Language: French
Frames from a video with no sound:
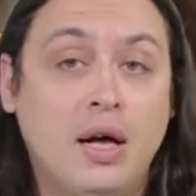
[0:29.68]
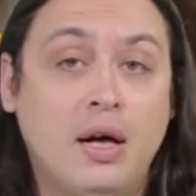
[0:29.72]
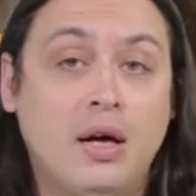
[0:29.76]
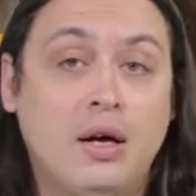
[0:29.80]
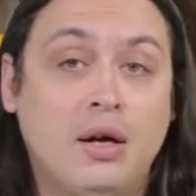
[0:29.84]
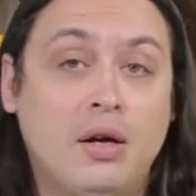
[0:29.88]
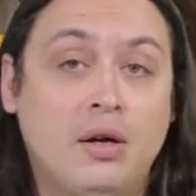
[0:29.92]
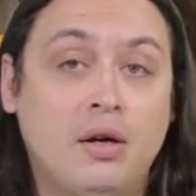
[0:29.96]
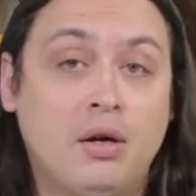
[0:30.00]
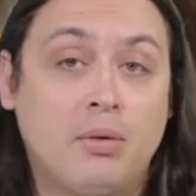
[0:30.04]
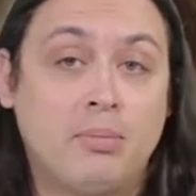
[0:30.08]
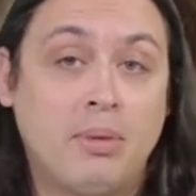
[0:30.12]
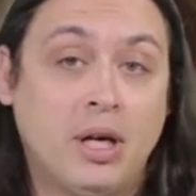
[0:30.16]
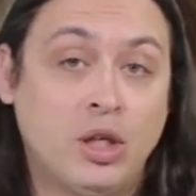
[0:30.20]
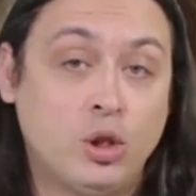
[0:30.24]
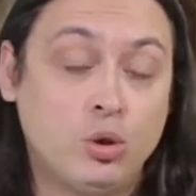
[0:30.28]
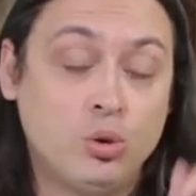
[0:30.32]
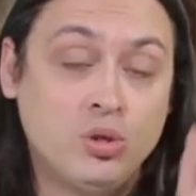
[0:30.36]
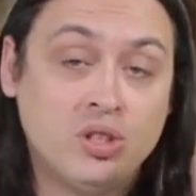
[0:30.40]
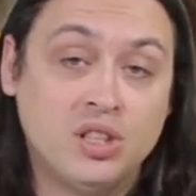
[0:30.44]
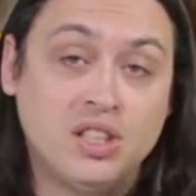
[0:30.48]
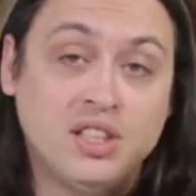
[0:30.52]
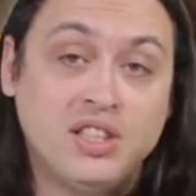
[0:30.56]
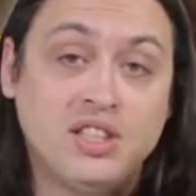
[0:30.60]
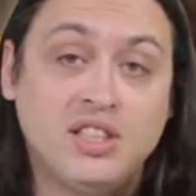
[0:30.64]
euh, bah,
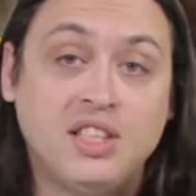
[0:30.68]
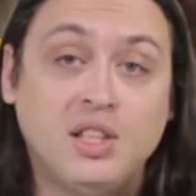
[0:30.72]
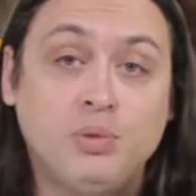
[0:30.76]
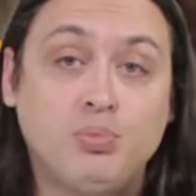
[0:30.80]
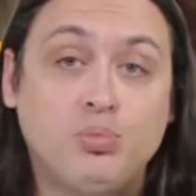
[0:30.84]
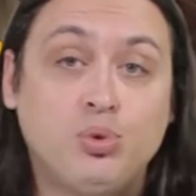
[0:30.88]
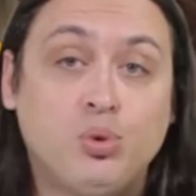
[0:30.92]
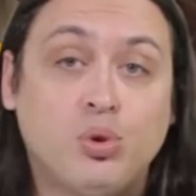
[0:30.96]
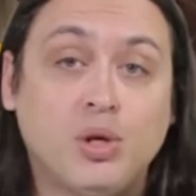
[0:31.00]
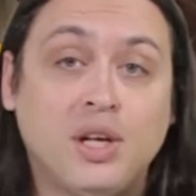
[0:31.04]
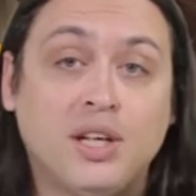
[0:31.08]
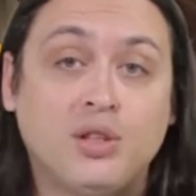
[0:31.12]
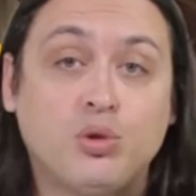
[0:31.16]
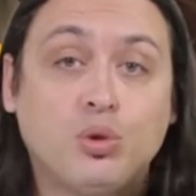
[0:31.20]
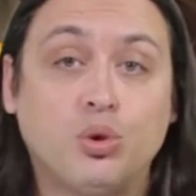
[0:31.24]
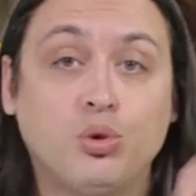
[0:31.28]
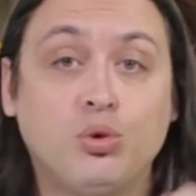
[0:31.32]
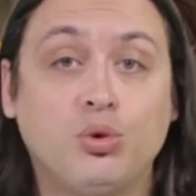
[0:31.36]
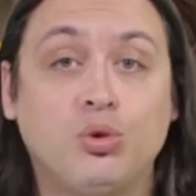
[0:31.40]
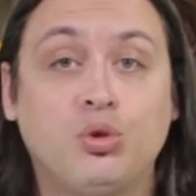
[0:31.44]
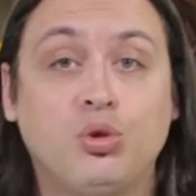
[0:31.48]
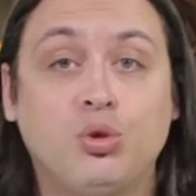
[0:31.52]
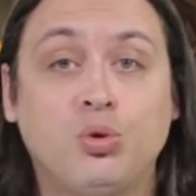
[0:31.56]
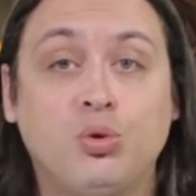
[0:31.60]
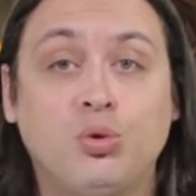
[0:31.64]
juste ici pour
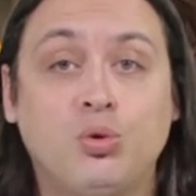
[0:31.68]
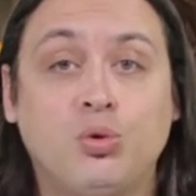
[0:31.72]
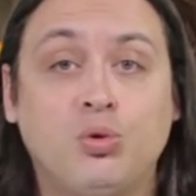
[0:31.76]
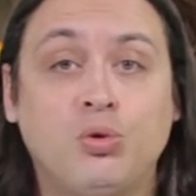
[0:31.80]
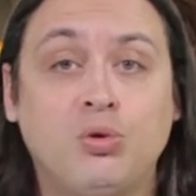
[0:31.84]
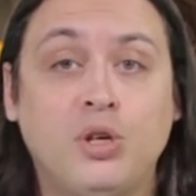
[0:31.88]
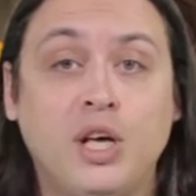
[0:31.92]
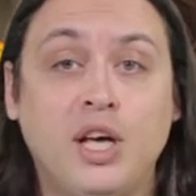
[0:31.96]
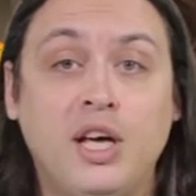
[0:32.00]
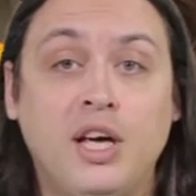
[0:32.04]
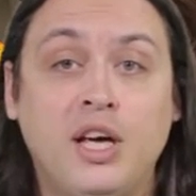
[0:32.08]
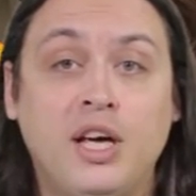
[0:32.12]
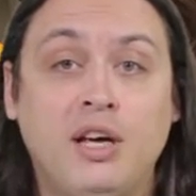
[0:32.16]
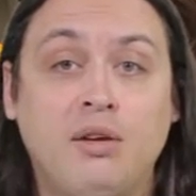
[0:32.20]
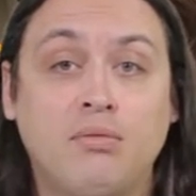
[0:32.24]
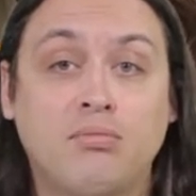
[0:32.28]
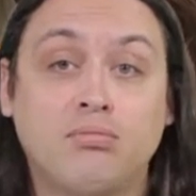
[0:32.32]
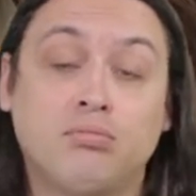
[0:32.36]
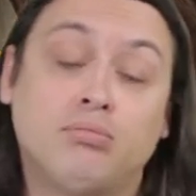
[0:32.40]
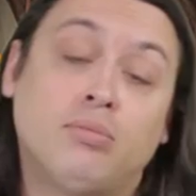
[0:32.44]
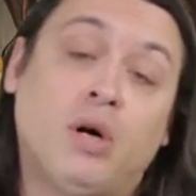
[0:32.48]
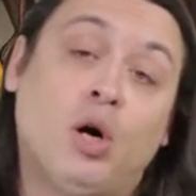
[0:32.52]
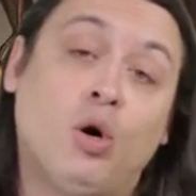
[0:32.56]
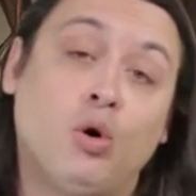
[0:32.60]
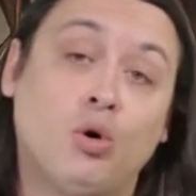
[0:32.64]
l'introduction et
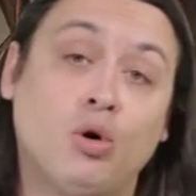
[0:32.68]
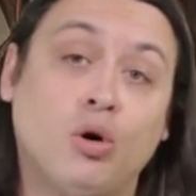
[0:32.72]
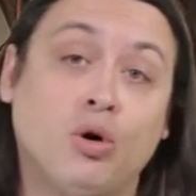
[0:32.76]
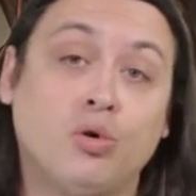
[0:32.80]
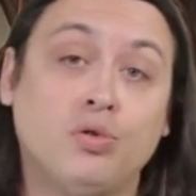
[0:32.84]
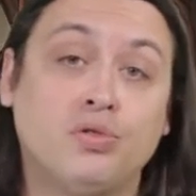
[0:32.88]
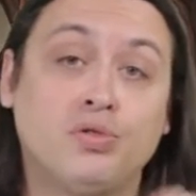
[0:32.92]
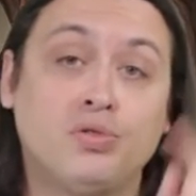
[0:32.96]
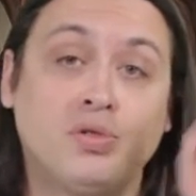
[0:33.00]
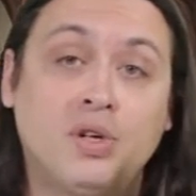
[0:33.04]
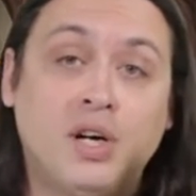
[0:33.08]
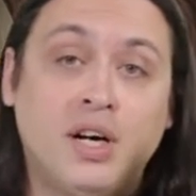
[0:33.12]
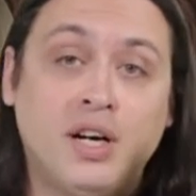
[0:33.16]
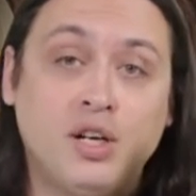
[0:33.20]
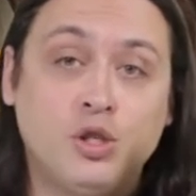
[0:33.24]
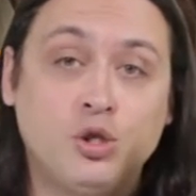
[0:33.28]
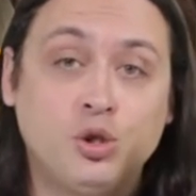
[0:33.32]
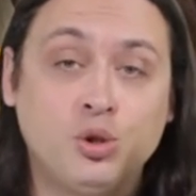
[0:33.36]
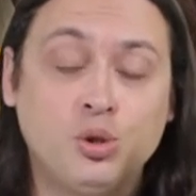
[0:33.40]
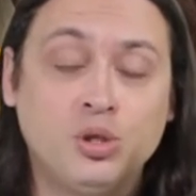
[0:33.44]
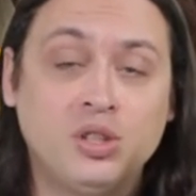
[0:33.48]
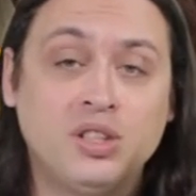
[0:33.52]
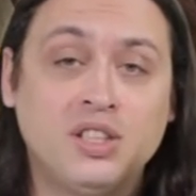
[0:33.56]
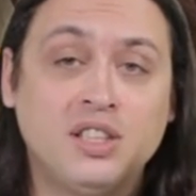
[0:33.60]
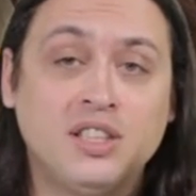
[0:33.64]
bah, encore une fois
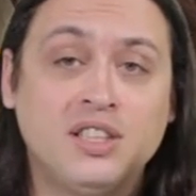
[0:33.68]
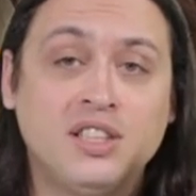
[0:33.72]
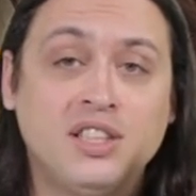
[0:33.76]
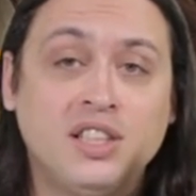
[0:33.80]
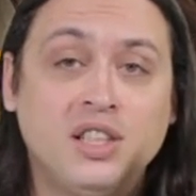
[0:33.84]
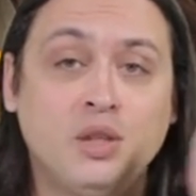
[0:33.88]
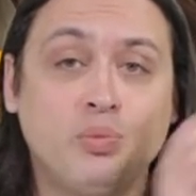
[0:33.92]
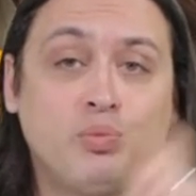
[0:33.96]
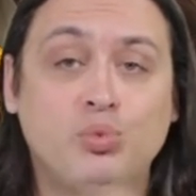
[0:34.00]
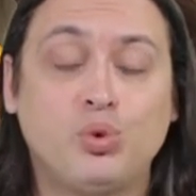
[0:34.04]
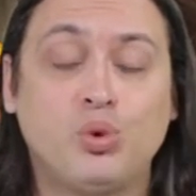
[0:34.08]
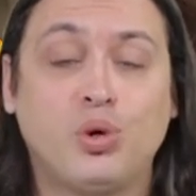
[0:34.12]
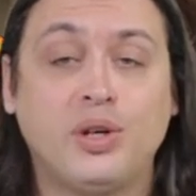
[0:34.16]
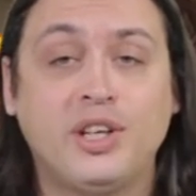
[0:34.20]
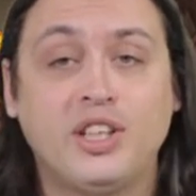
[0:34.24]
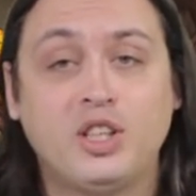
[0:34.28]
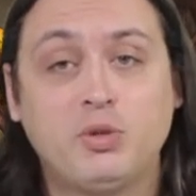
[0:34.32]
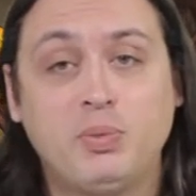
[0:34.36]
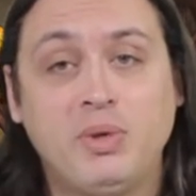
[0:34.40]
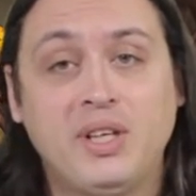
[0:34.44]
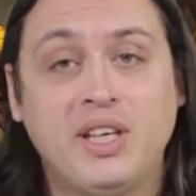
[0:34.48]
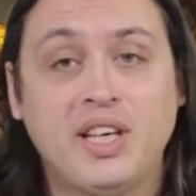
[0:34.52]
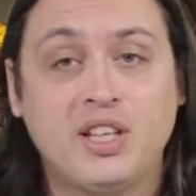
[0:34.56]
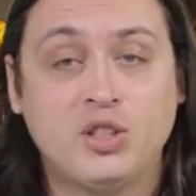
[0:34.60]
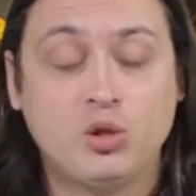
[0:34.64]
juste ici pour
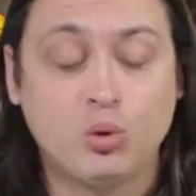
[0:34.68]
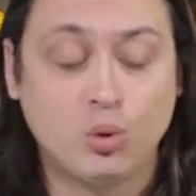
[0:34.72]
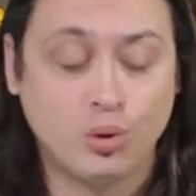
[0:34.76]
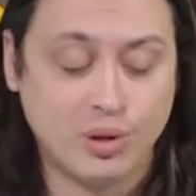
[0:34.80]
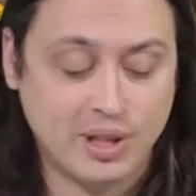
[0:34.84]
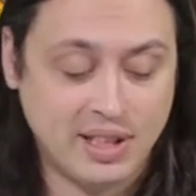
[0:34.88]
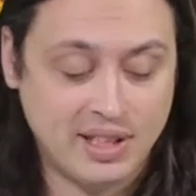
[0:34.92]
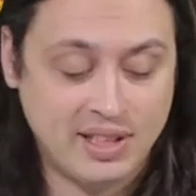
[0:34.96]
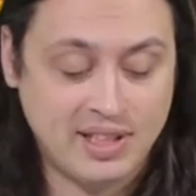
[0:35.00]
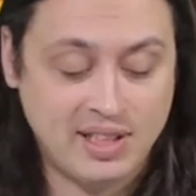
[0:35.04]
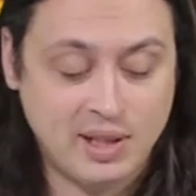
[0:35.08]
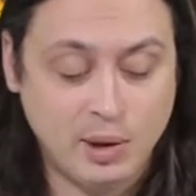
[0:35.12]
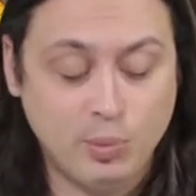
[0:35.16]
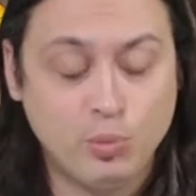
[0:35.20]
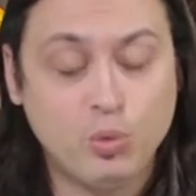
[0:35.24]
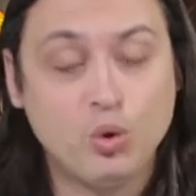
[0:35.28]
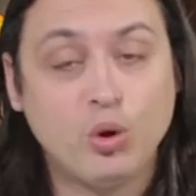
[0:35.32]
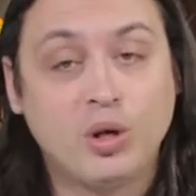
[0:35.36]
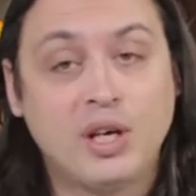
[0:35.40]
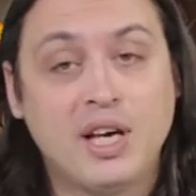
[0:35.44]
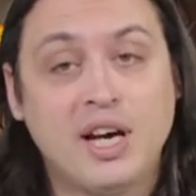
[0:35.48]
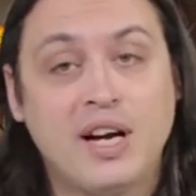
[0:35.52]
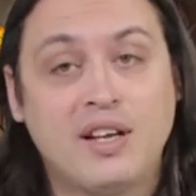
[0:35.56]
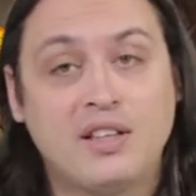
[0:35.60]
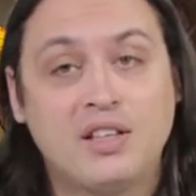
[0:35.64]
l'explication des types
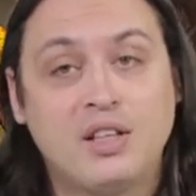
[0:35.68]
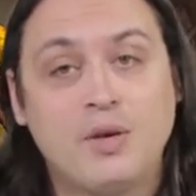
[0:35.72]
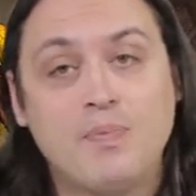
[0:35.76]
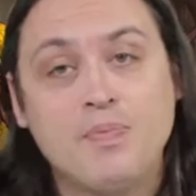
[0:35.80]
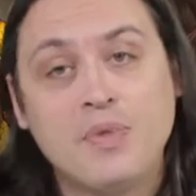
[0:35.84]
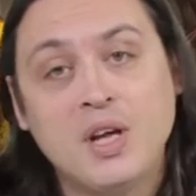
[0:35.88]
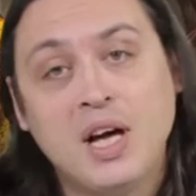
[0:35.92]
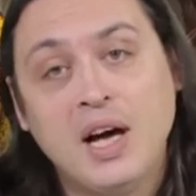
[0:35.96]
de cartes.